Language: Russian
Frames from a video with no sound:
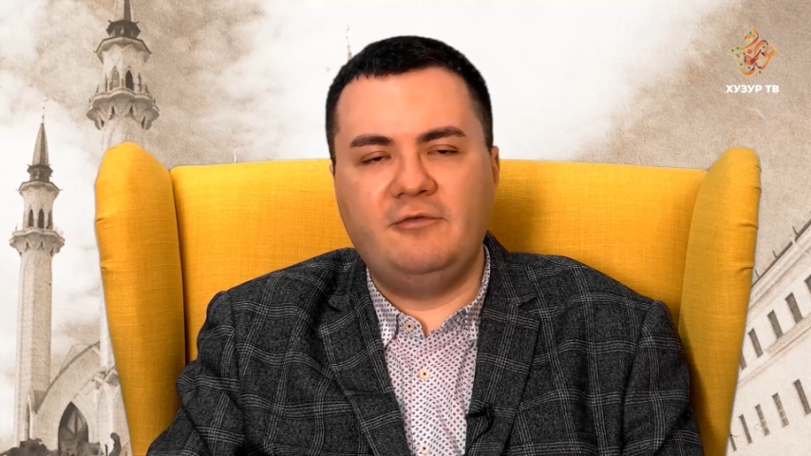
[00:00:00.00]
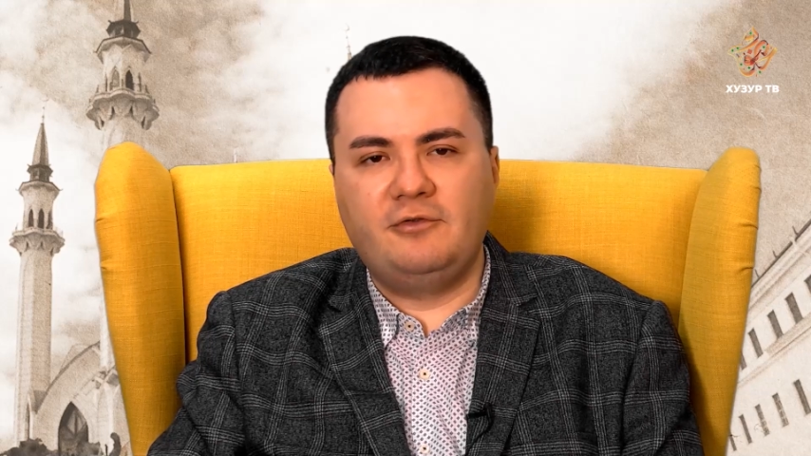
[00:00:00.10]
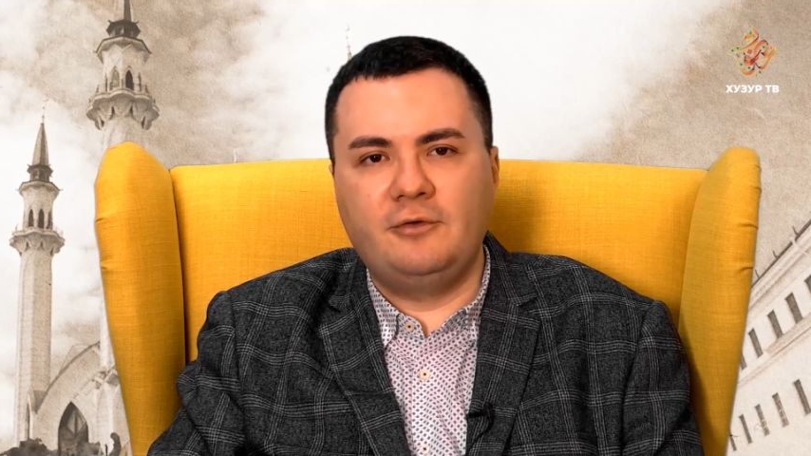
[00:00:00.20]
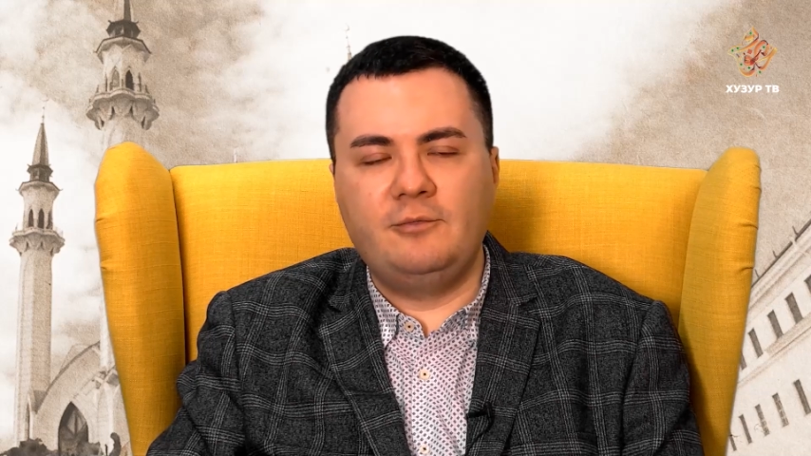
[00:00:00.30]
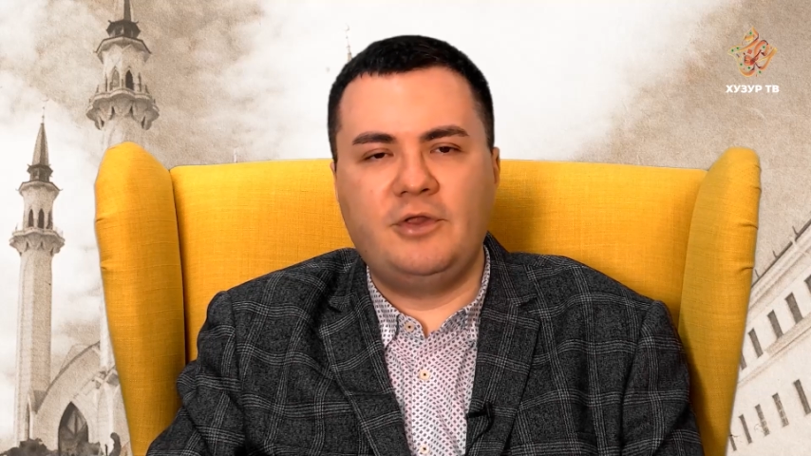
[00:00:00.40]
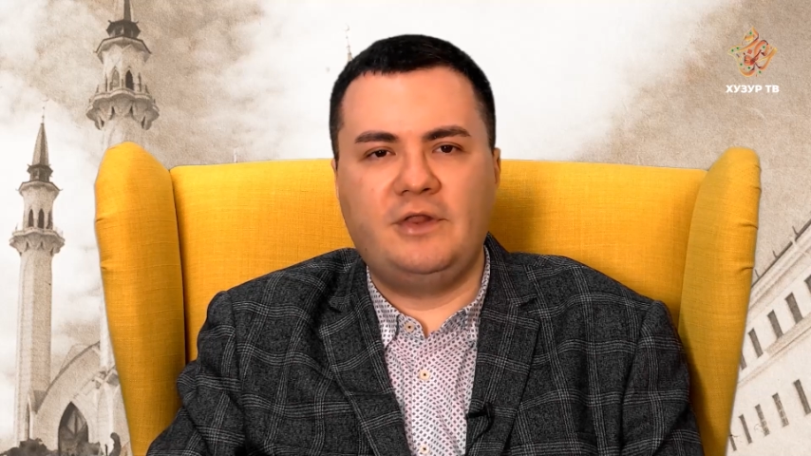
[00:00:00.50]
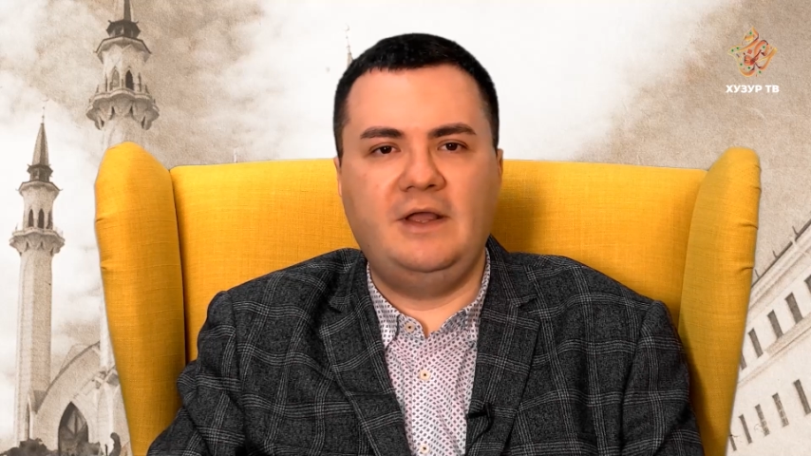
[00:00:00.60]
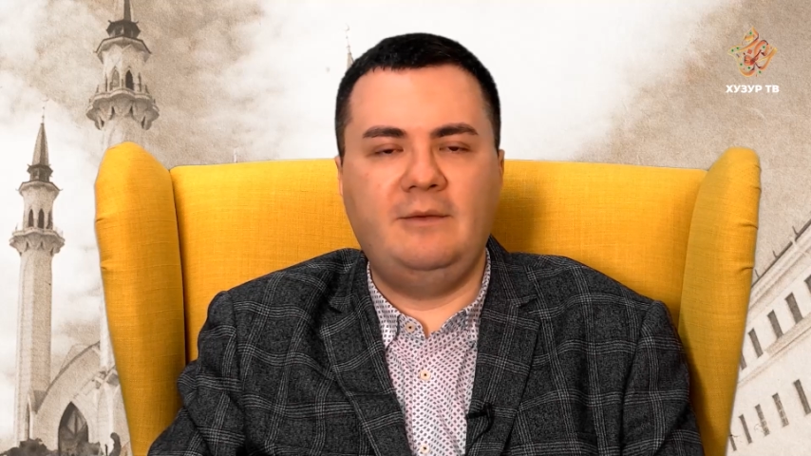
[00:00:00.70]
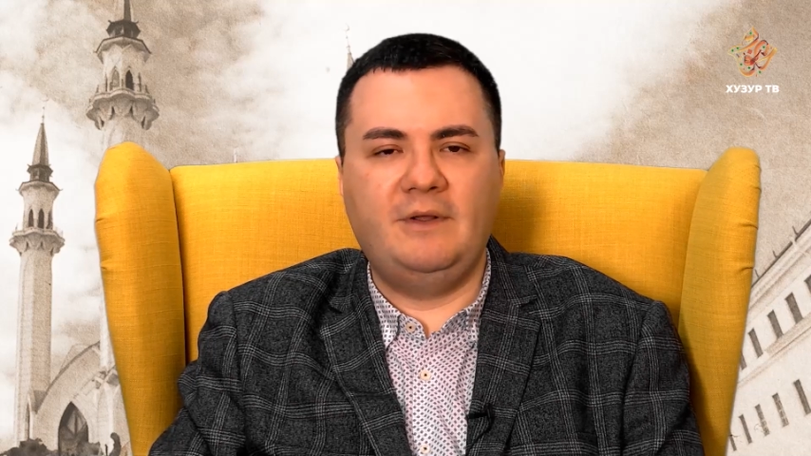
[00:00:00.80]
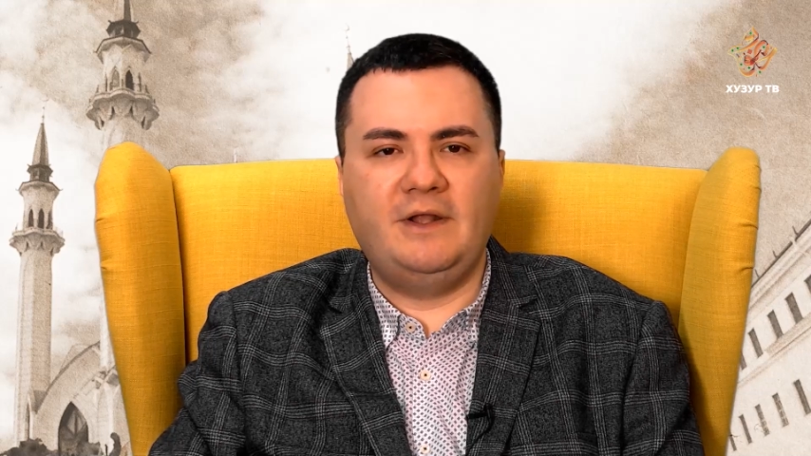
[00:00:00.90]
в том
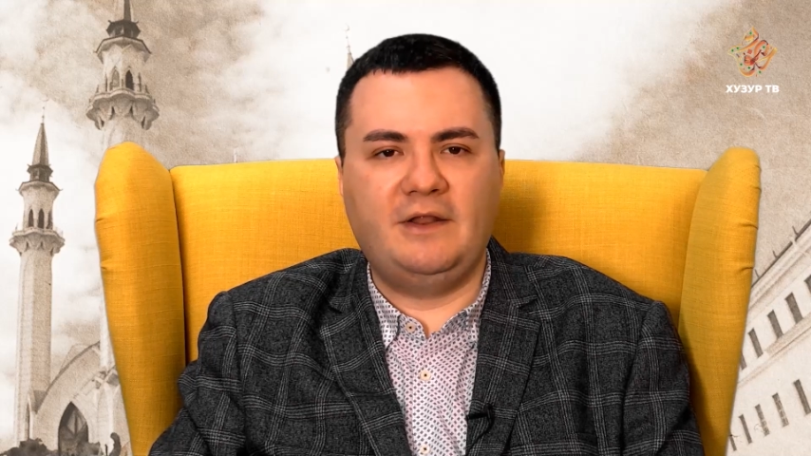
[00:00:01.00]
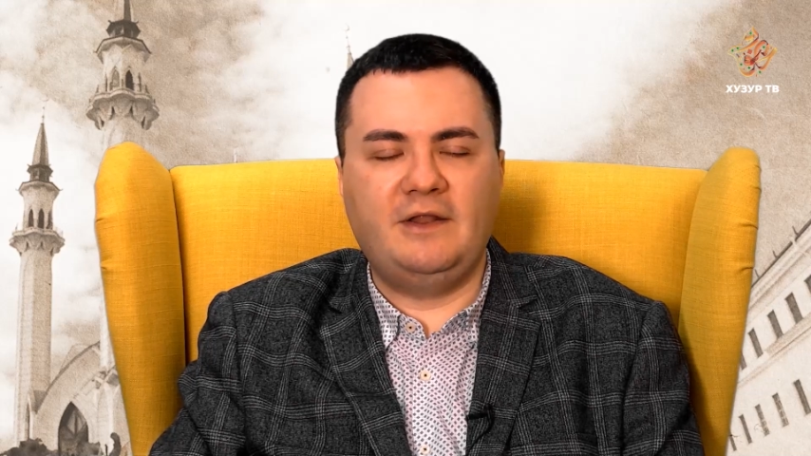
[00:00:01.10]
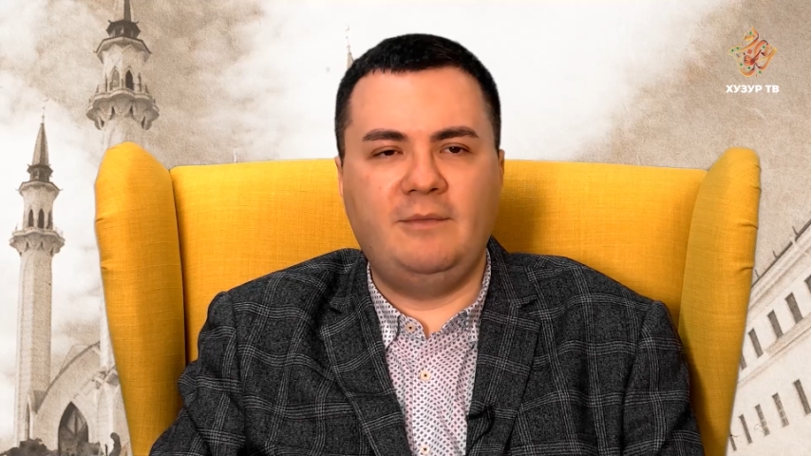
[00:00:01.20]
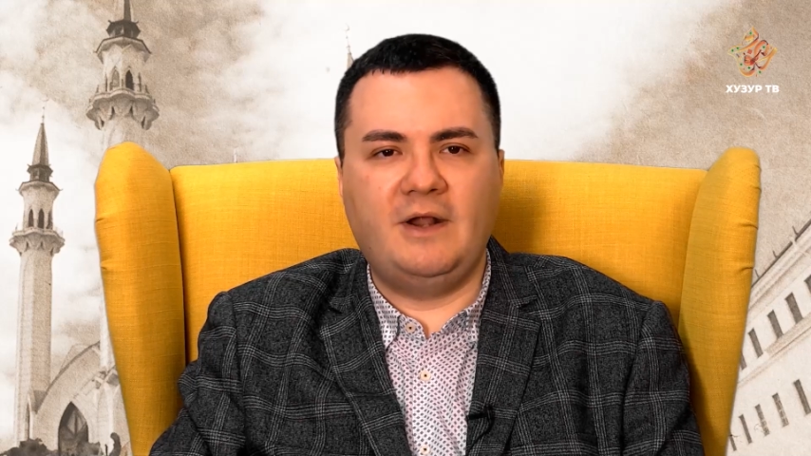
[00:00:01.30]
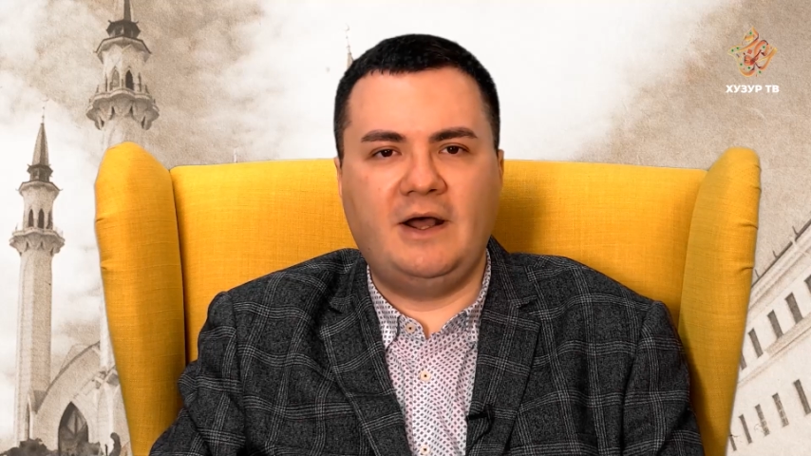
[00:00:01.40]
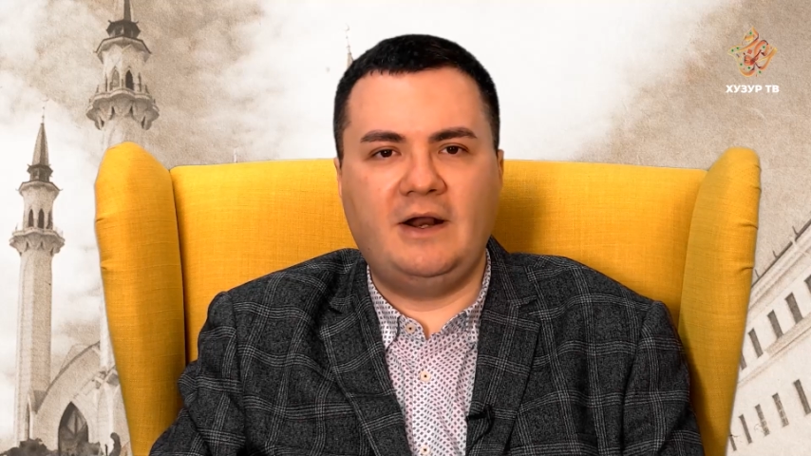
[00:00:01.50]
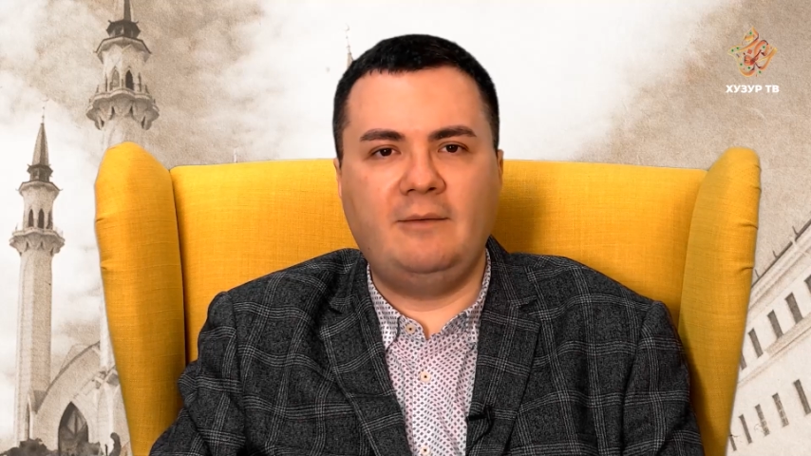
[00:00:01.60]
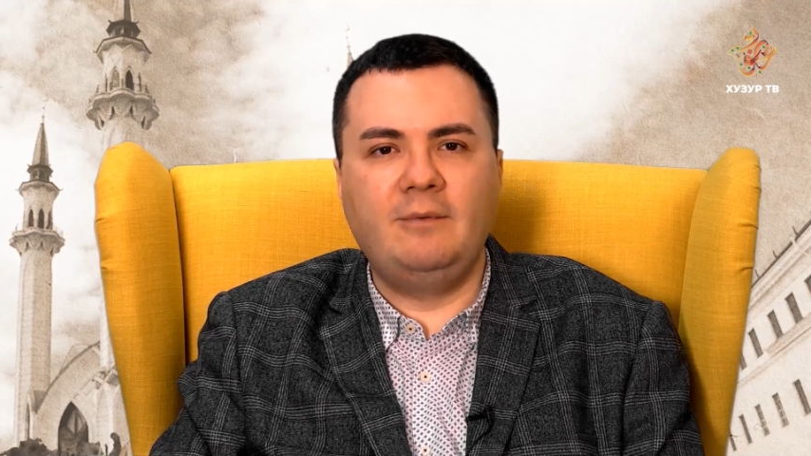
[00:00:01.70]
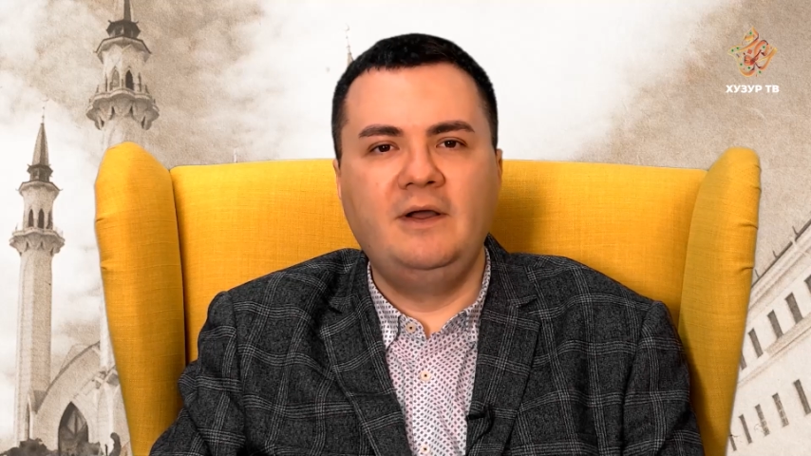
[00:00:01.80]
числе и Мадраса Мир Араб.